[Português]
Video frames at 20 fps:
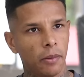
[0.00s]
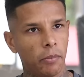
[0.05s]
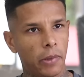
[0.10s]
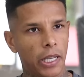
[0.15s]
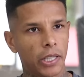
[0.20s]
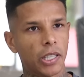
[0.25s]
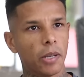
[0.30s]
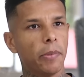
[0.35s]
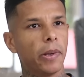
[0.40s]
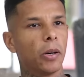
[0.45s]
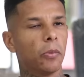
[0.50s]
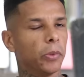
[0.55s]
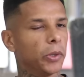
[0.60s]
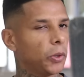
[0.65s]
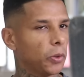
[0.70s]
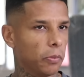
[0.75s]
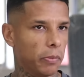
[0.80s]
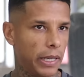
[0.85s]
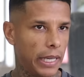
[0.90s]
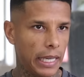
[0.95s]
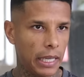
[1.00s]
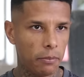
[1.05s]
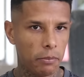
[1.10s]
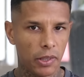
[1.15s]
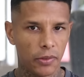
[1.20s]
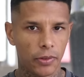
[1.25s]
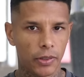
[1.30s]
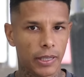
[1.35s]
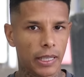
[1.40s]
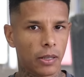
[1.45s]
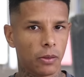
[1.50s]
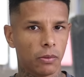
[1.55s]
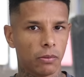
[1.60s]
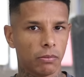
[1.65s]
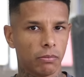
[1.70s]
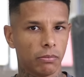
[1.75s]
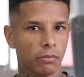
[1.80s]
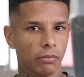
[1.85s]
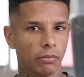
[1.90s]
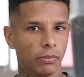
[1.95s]
Me receberam muito bem, me fizeram
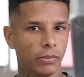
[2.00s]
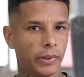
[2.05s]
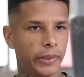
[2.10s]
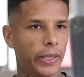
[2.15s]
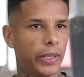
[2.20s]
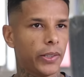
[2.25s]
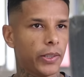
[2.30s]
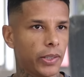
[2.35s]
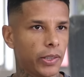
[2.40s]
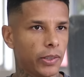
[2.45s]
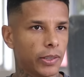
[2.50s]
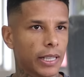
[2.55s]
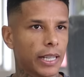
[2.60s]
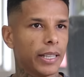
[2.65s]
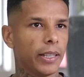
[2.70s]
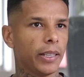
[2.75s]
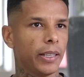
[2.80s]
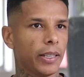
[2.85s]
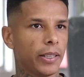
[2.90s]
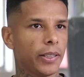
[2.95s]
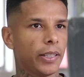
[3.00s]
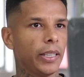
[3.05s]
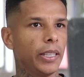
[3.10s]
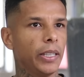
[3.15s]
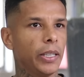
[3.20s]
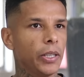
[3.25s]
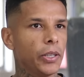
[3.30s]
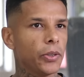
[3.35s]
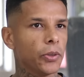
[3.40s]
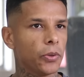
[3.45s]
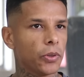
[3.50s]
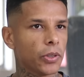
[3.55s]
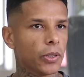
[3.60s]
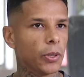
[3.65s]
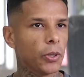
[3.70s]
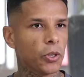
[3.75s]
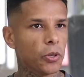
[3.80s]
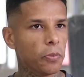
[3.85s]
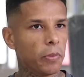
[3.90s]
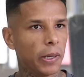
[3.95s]
ter esse, já esse início de
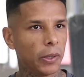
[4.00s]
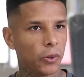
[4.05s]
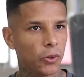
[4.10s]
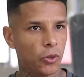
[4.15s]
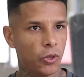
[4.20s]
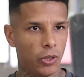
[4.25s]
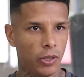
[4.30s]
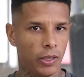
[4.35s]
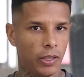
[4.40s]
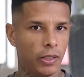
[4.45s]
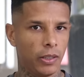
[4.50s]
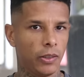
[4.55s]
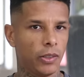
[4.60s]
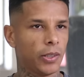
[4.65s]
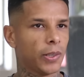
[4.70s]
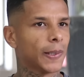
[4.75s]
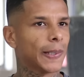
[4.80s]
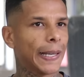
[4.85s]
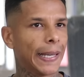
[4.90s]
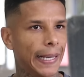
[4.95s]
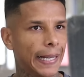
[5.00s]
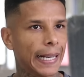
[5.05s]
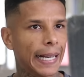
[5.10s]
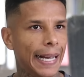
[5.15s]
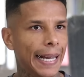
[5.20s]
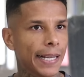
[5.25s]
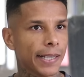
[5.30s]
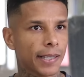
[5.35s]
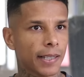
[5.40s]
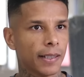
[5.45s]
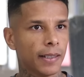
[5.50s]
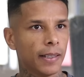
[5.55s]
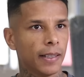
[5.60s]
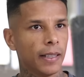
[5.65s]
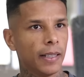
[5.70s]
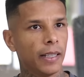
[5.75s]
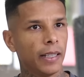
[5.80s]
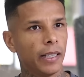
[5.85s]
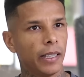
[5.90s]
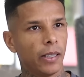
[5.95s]
sentimento de, de estar em casa.
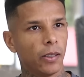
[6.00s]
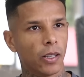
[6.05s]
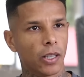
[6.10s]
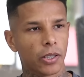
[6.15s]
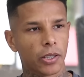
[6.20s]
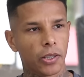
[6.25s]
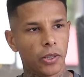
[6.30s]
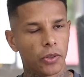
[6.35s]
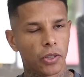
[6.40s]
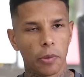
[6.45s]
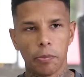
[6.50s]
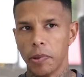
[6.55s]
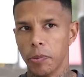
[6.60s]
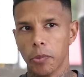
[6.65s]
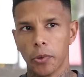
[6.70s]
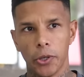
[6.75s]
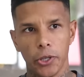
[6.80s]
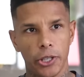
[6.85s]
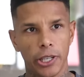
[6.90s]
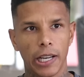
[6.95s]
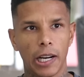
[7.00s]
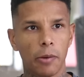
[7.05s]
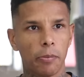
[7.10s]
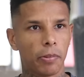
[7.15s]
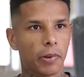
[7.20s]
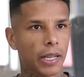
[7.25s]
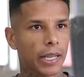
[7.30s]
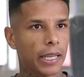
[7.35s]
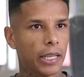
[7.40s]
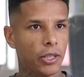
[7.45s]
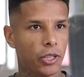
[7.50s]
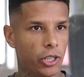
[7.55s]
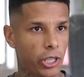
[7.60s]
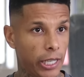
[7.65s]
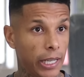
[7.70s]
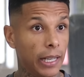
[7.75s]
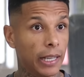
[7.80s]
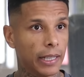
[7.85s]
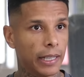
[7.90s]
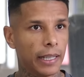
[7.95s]
Eu acho que isso é primordial para quem
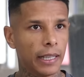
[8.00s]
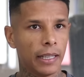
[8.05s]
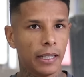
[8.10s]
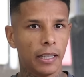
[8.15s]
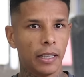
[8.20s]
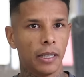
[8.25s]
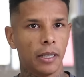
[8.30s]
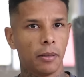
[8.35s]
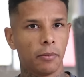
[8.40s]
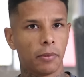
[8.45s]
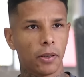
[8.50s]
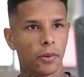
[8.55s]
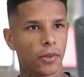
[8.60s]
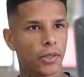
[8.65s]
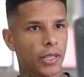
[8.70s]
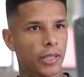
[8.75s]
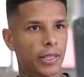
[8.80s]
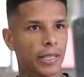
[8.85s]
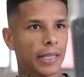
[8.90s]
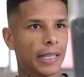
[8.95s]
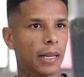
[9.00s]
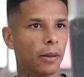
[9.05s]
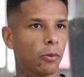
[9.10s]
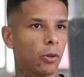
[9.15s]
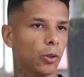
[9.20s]
chega, né? para você se adaptar.